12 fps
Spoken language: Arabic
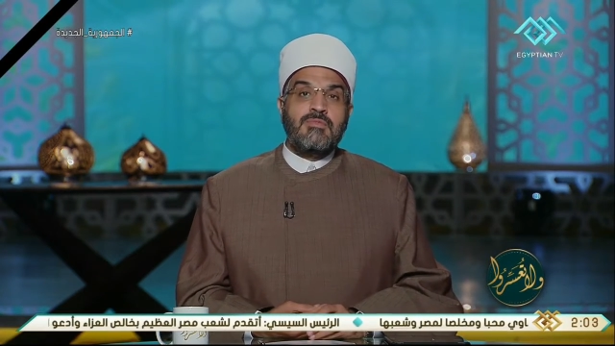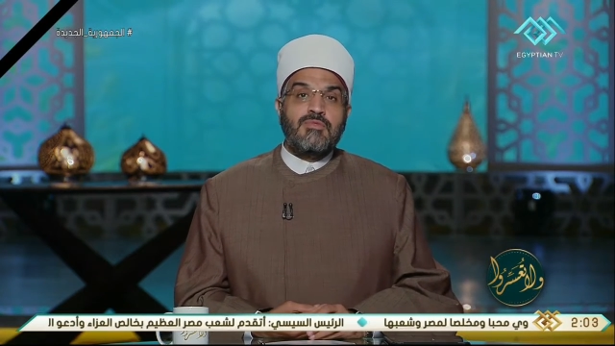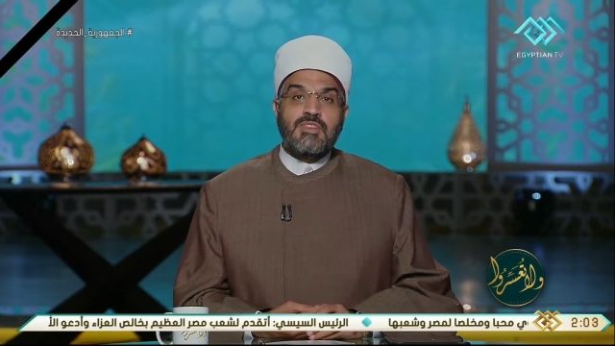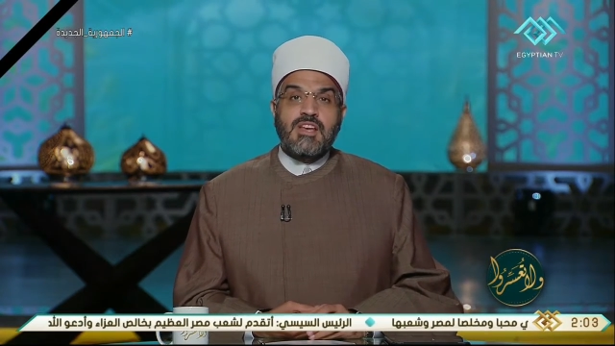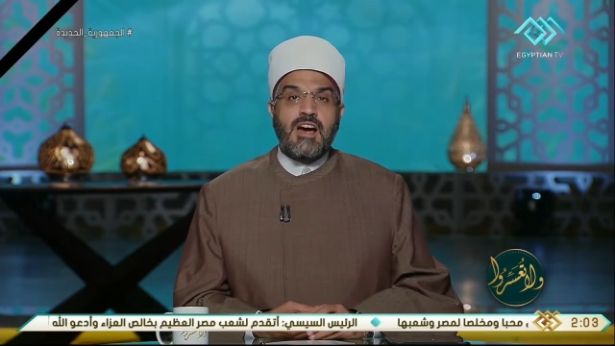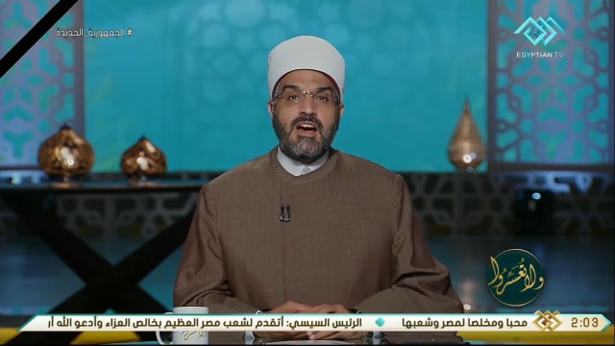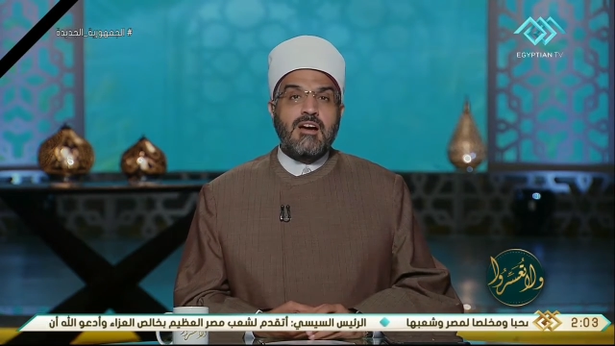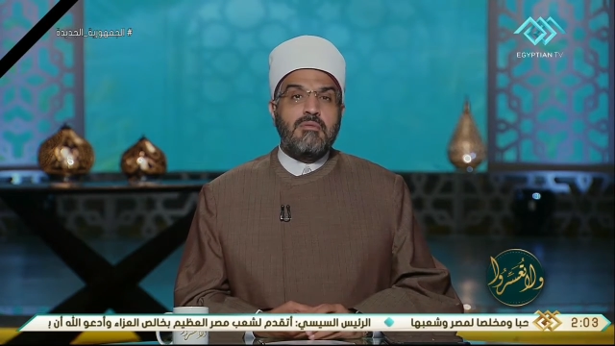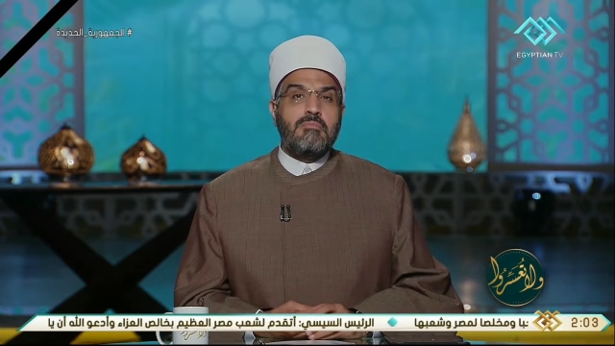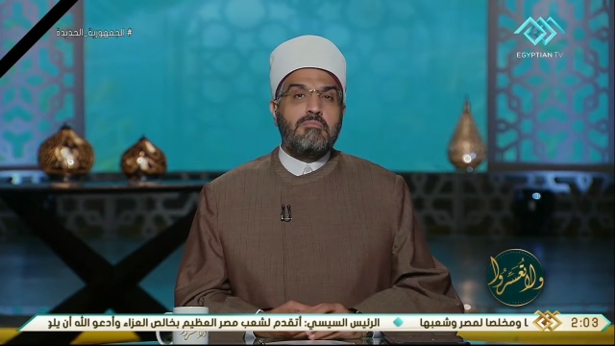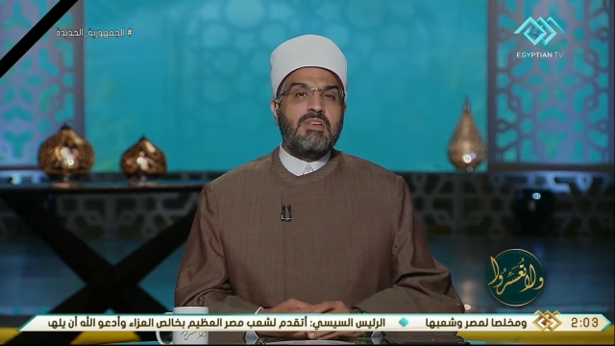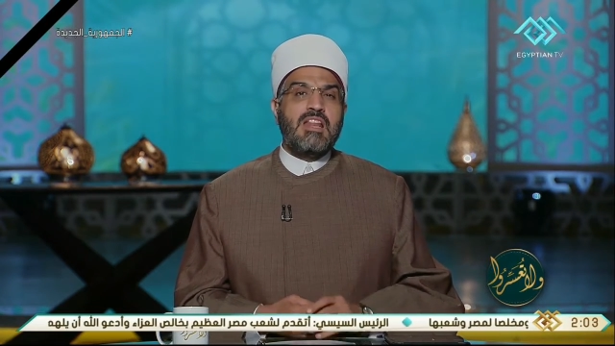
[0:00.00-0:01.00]
فيها
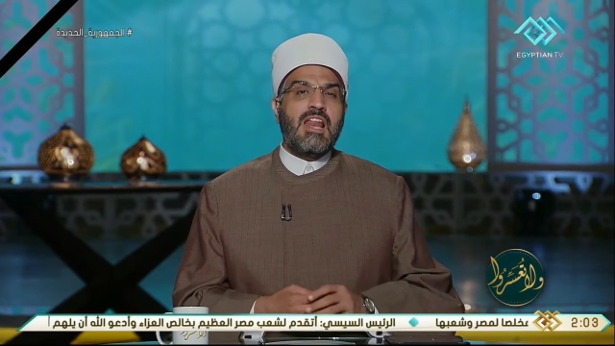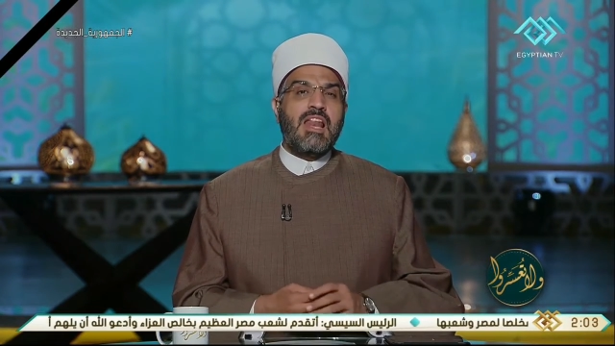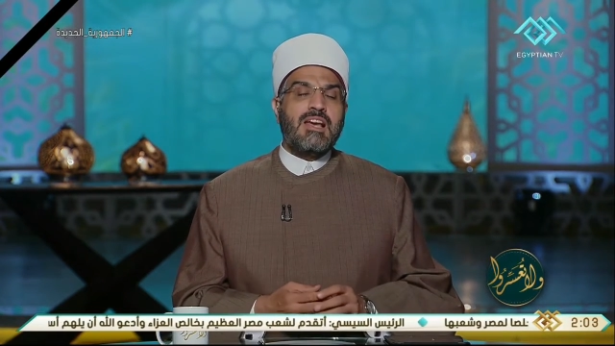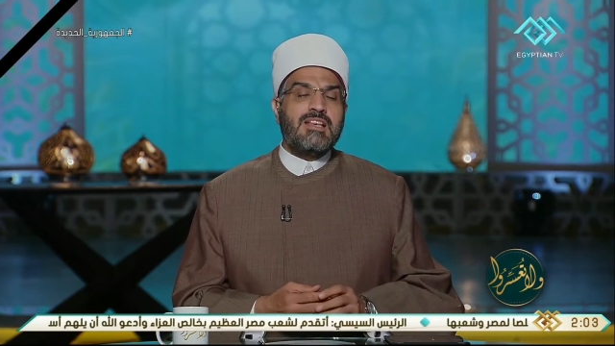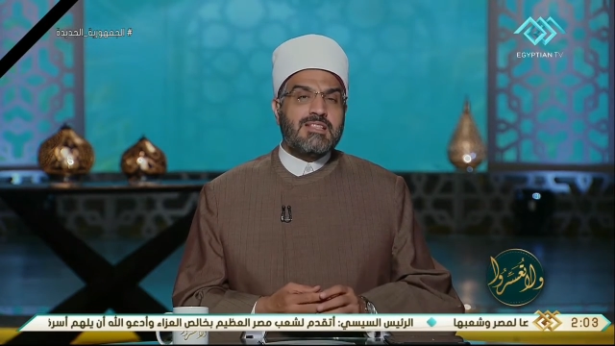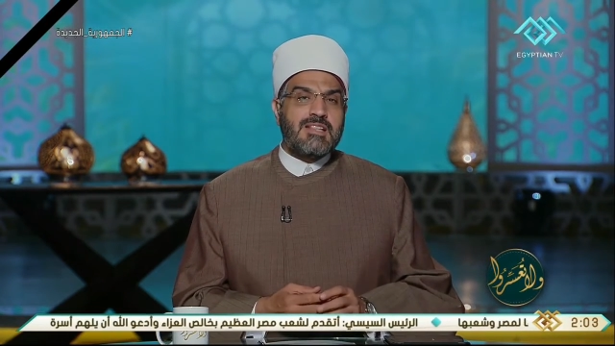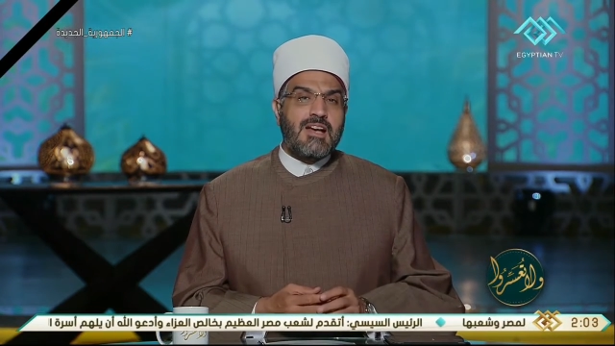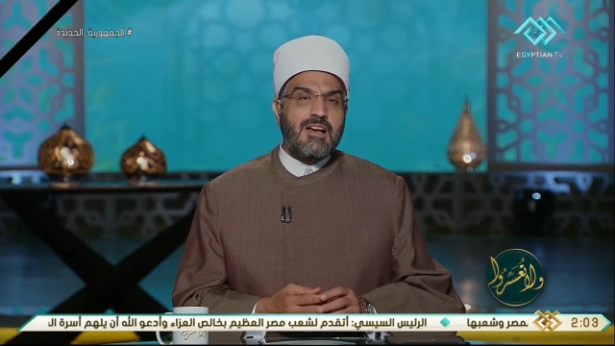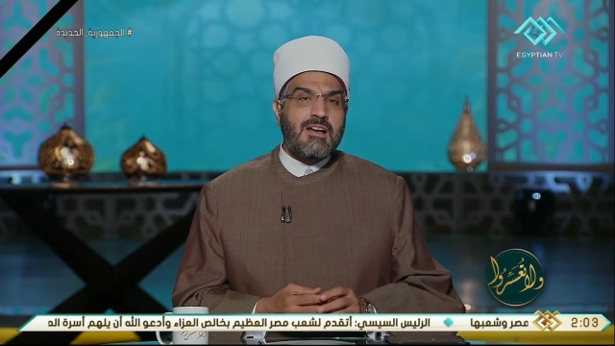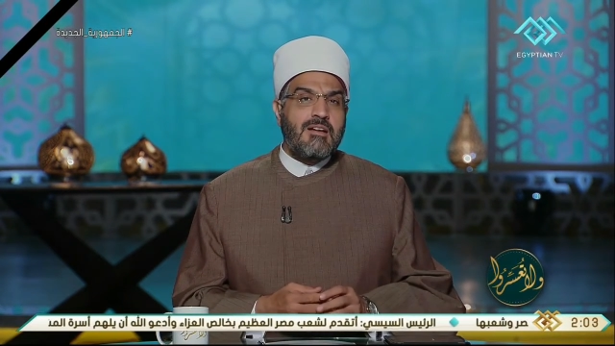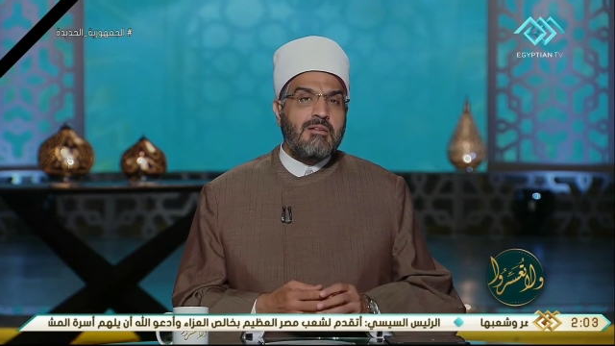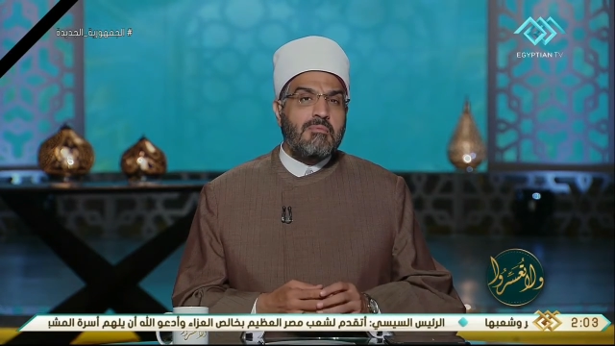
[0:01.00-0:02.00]
من
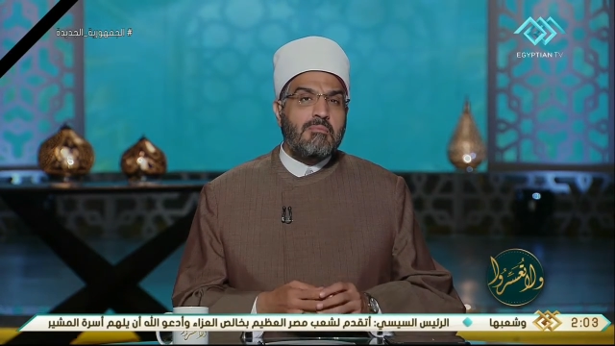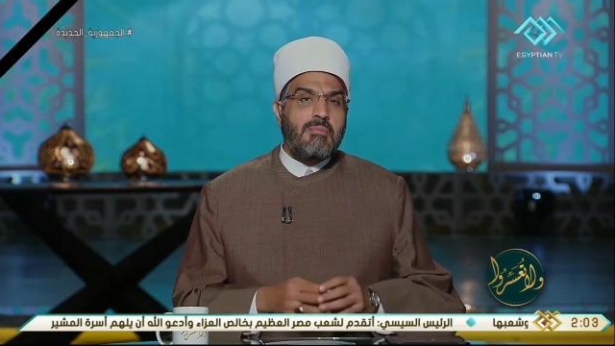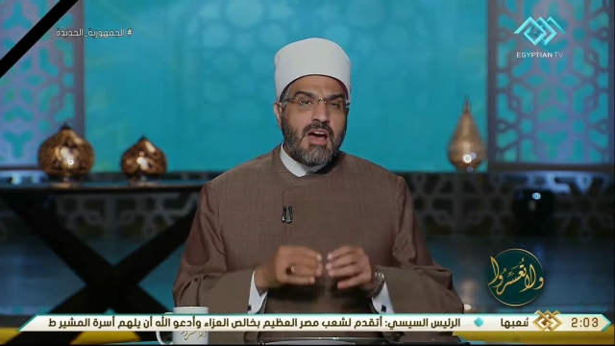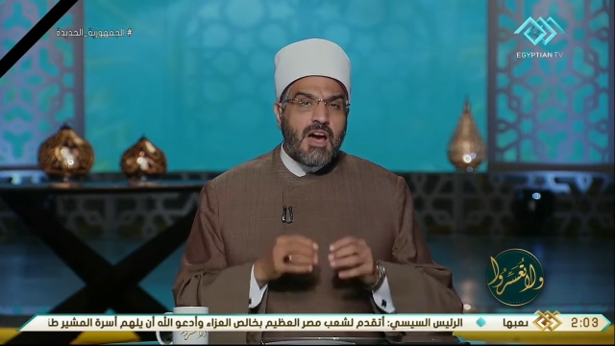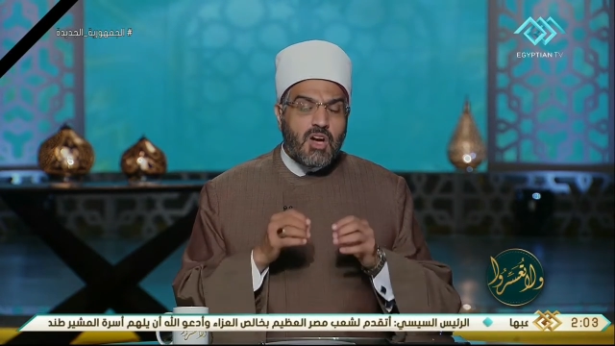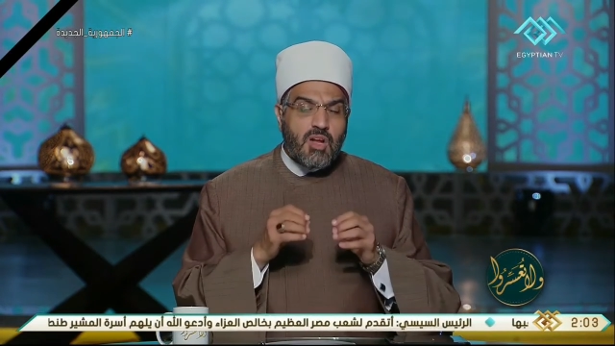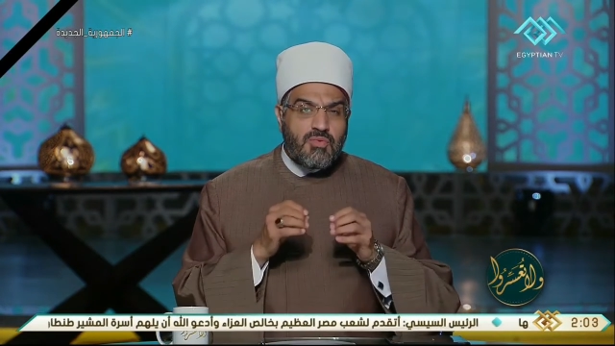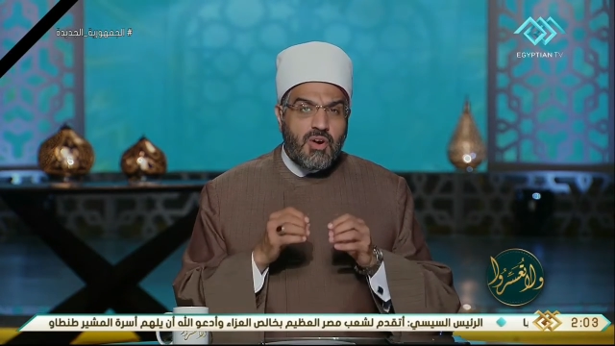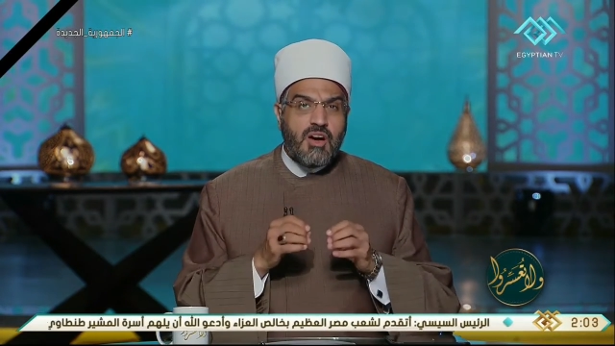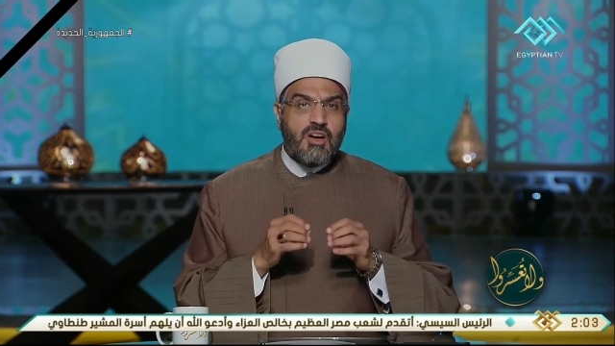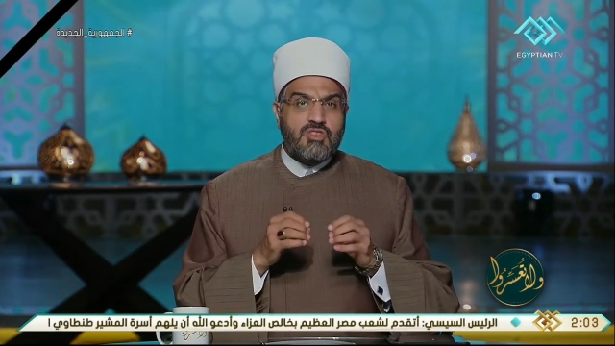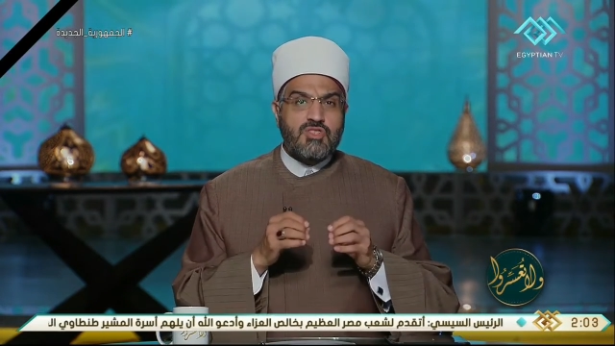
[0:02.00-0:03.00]
اللذه ما
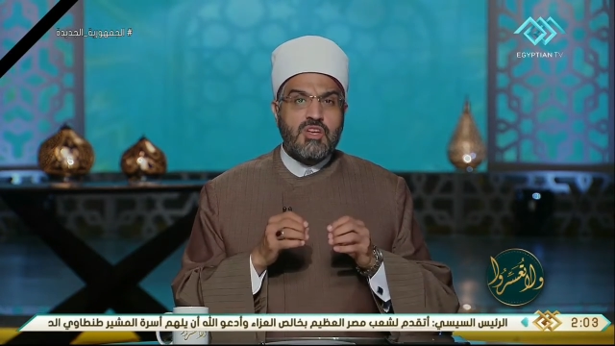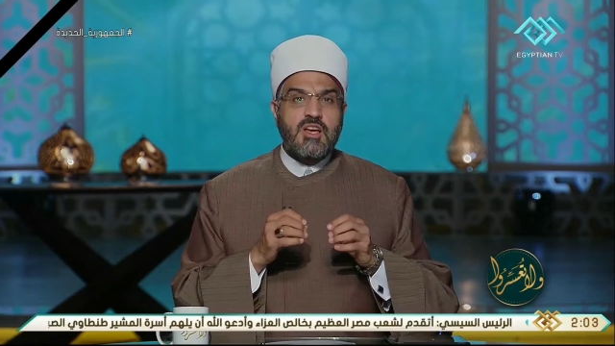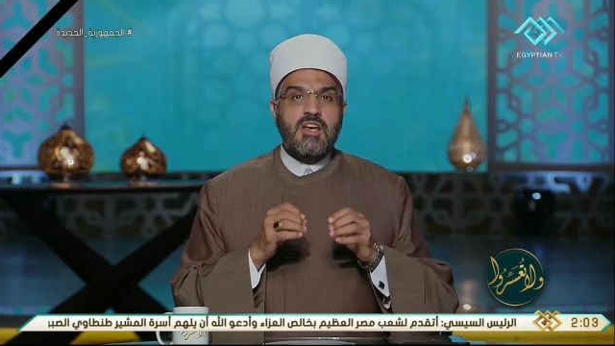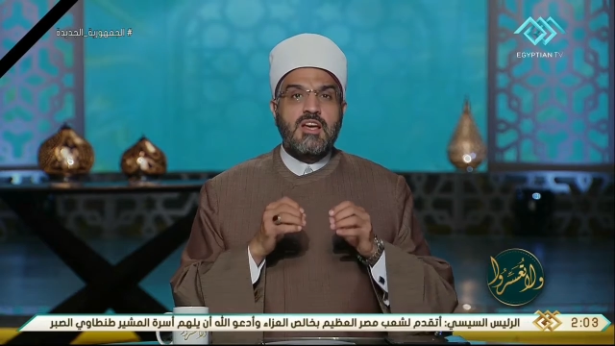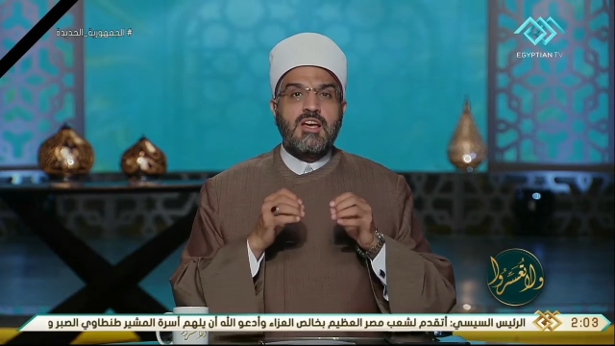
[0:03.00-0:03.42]
يعرفهاش